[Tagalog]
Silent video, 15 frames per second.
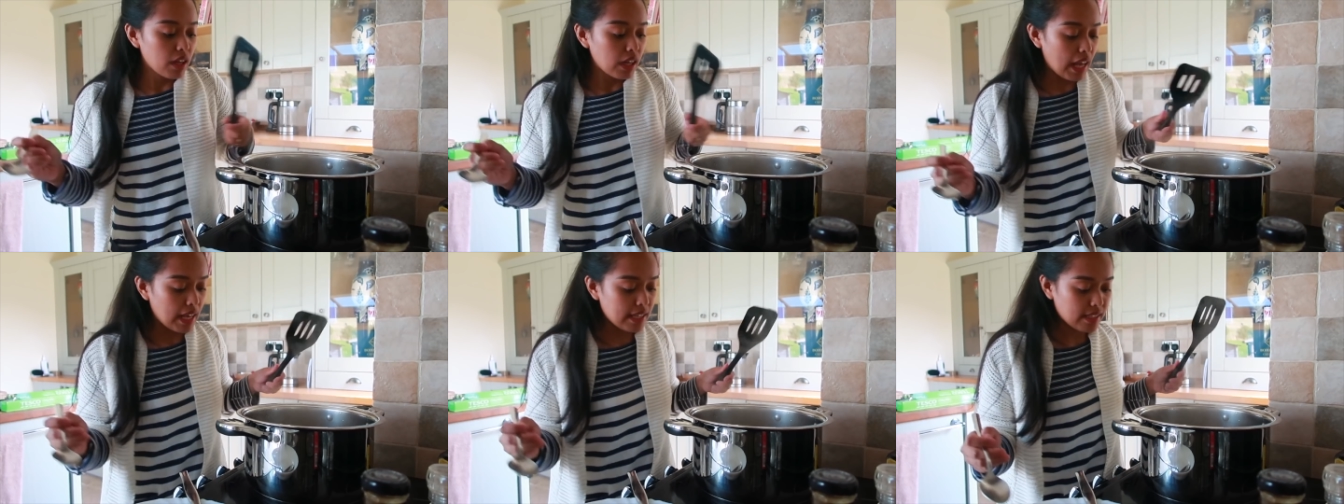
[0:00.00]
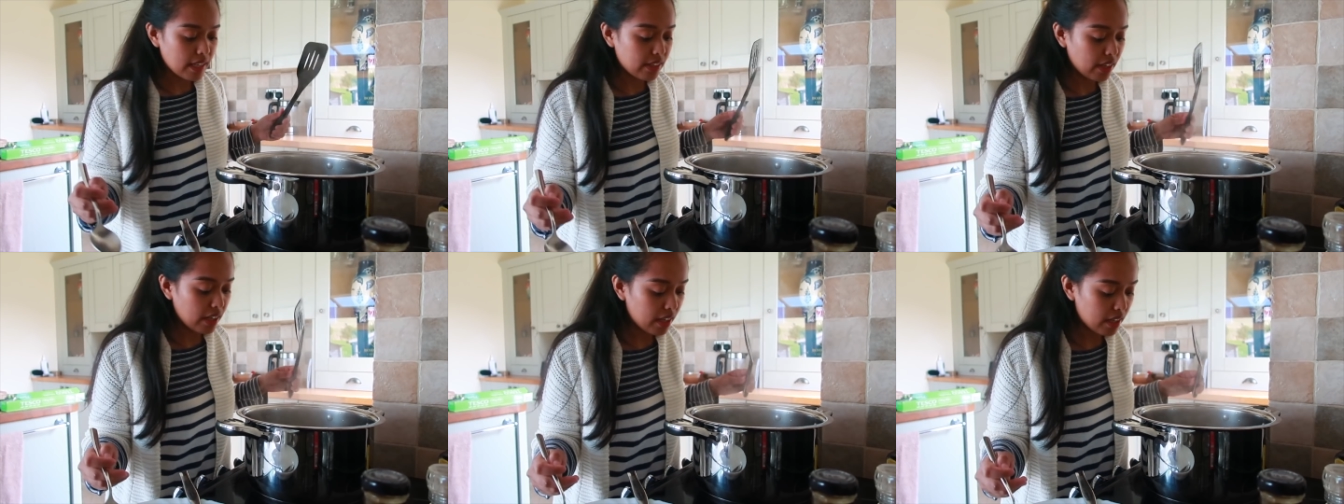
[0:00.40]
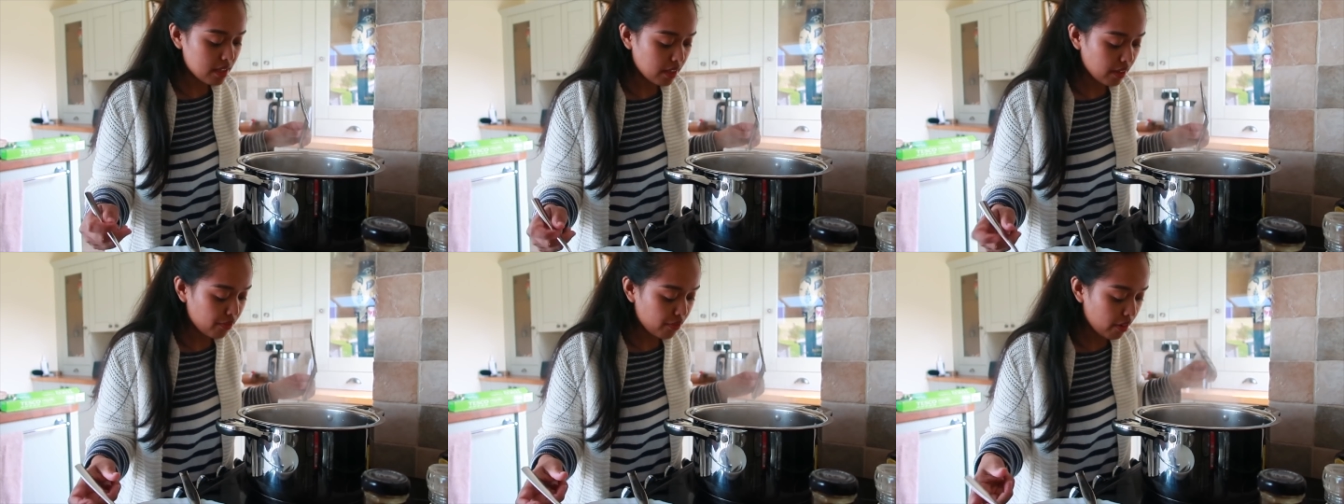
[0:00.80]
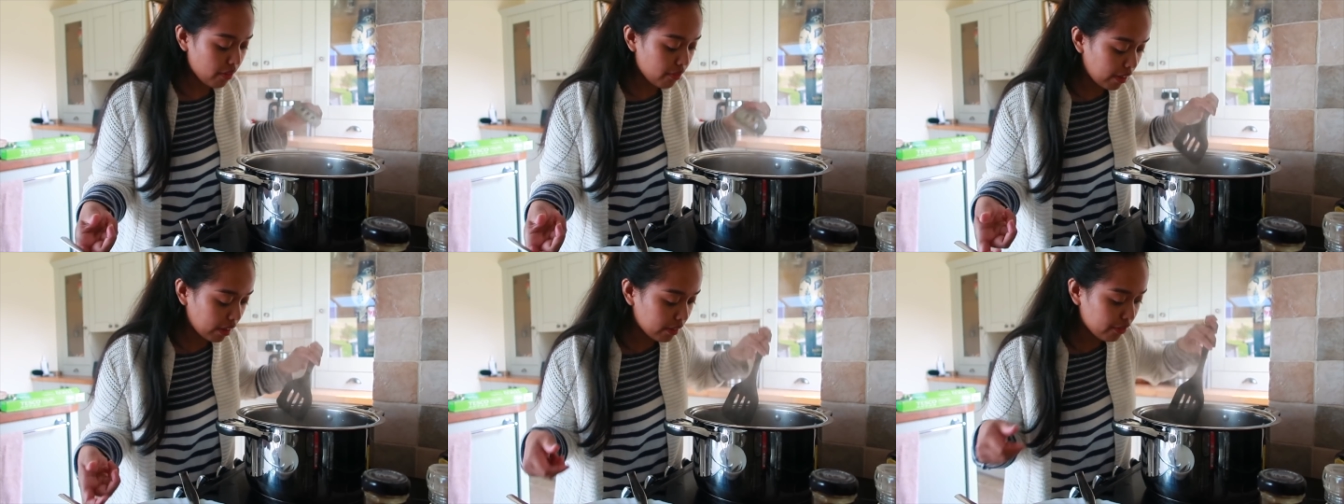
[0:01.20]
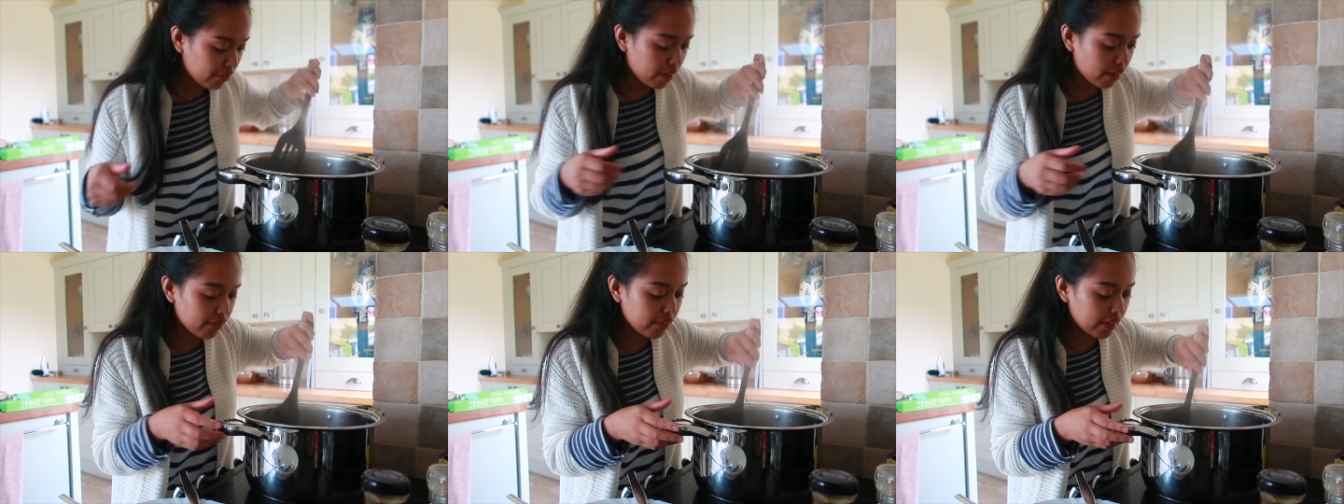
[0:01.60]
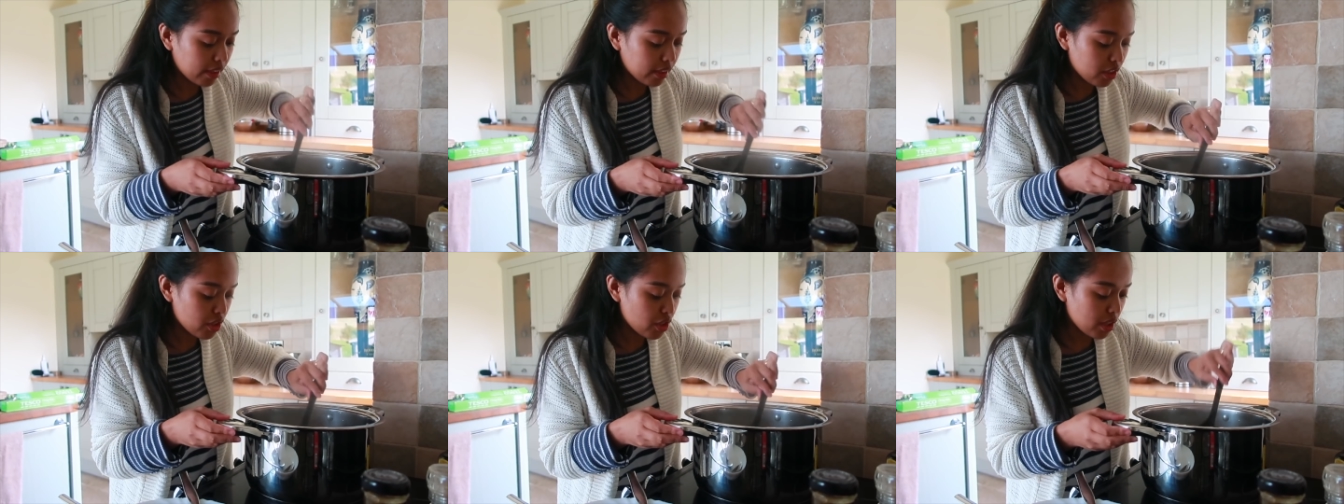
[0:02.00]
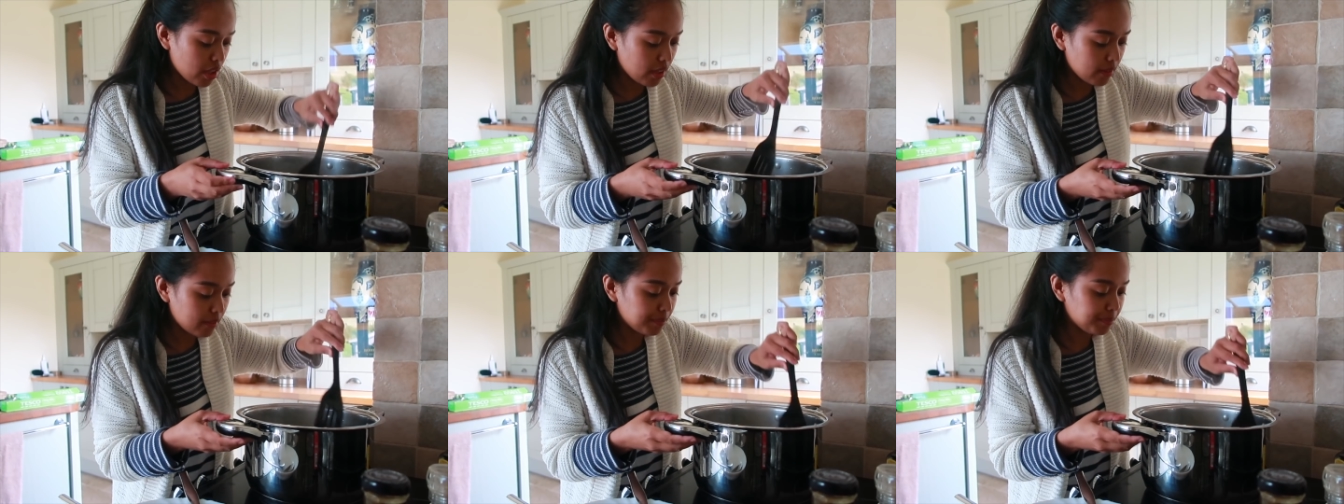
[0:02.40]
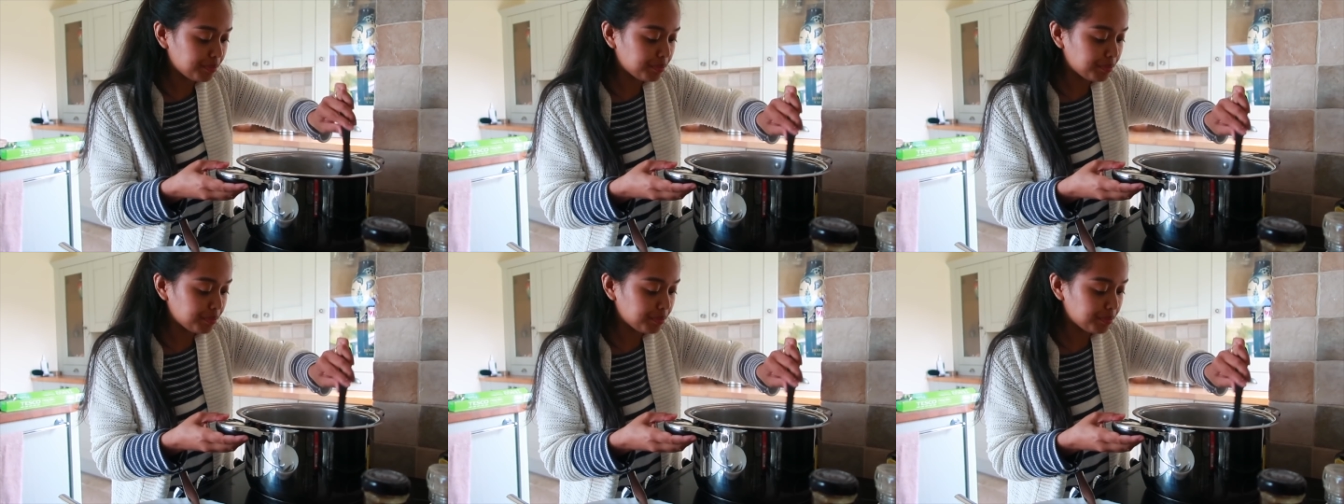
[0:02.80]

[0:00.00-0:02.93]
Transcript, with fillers: lasa niya kasi perfect na perfect na siya.